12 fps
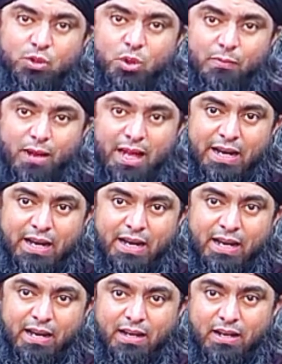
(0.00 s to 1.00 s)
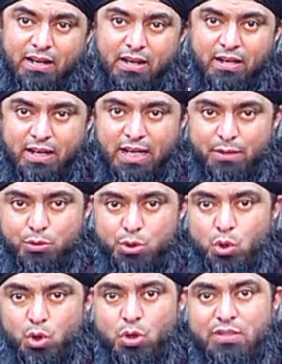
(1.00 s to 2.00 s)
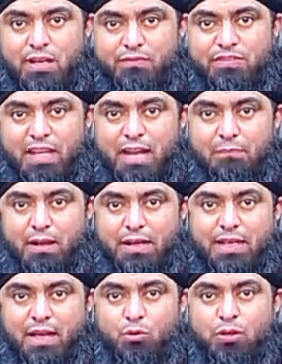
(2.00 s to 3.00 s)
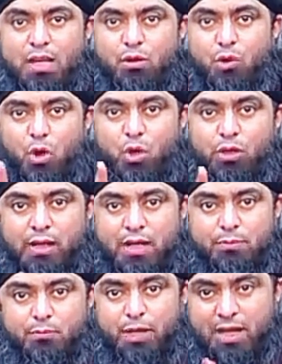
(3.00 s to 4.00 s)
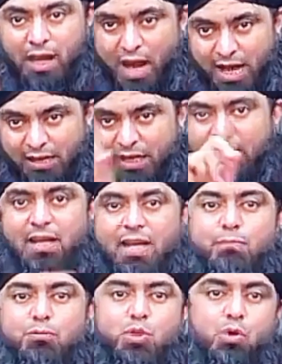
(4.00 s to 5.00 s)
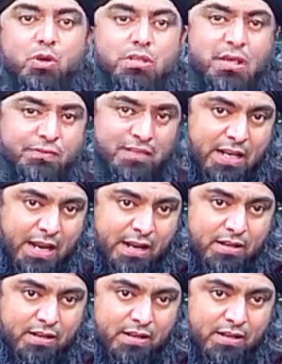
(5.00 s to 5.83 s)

तुम्हारे इन बुजुर्गों से अफजल है बल्कि उनके घोड़ों के कदमों की खाक इन बुजुर्गों से अफजल है